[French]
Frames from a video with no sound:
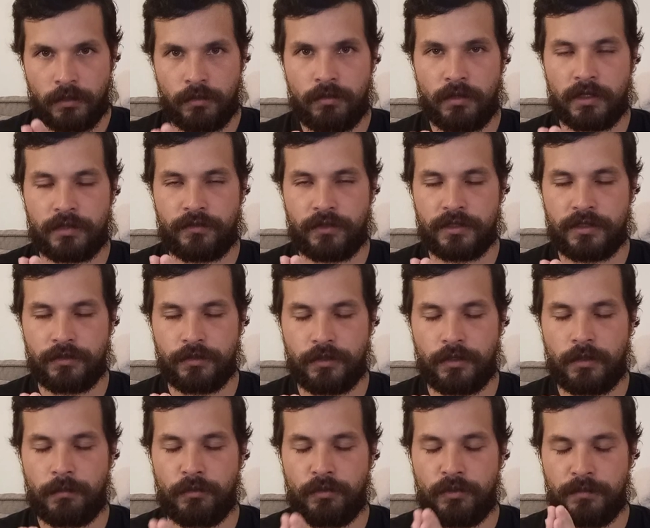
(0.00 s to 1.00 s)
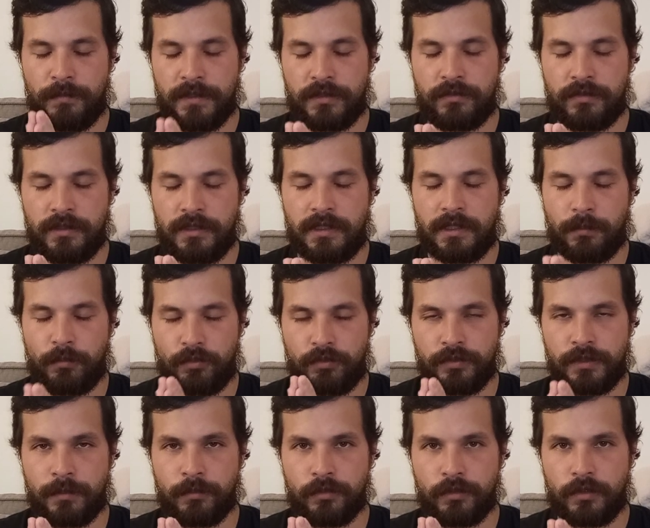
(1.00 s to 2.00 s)
Courage force honneur, beaucoup de masculinité,
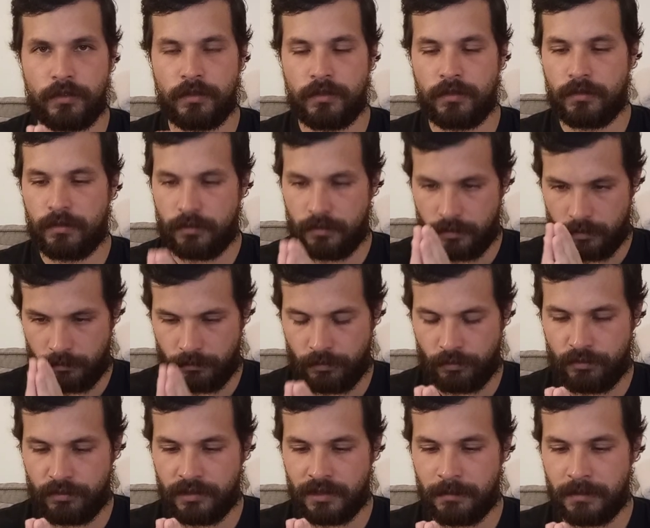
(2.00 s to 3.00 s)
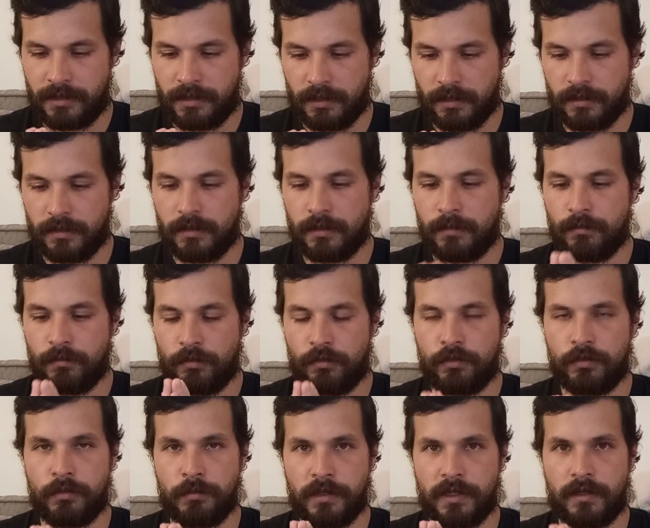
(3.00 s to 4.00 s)
beaucoup d'amour, beaucoup d'amitié,
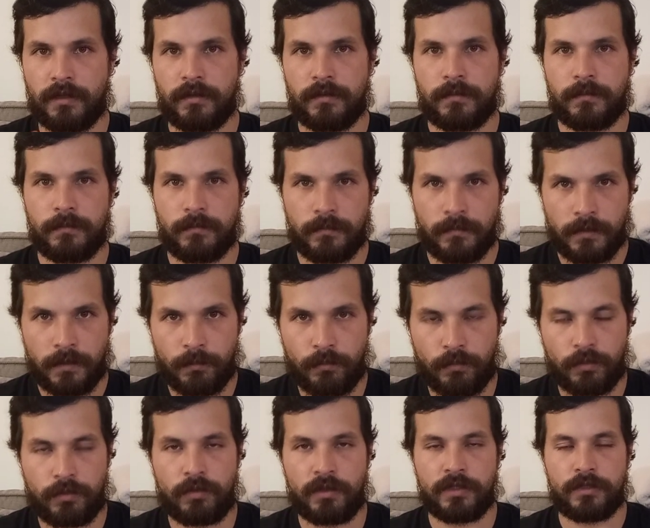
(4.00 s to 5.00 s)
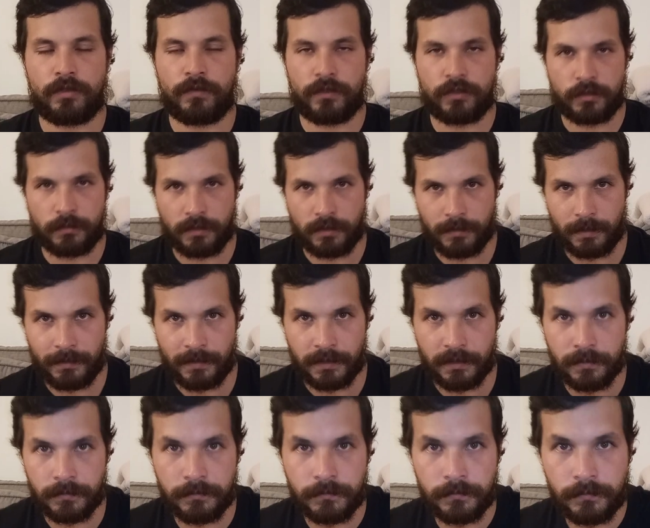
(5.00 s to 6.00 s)
beaucoup de lumière. Bon courage sur votre chemin. Bye
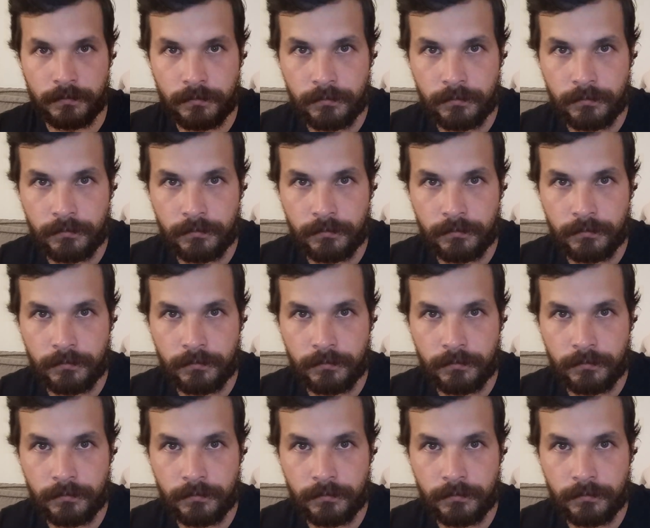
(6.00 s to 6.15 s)
bye.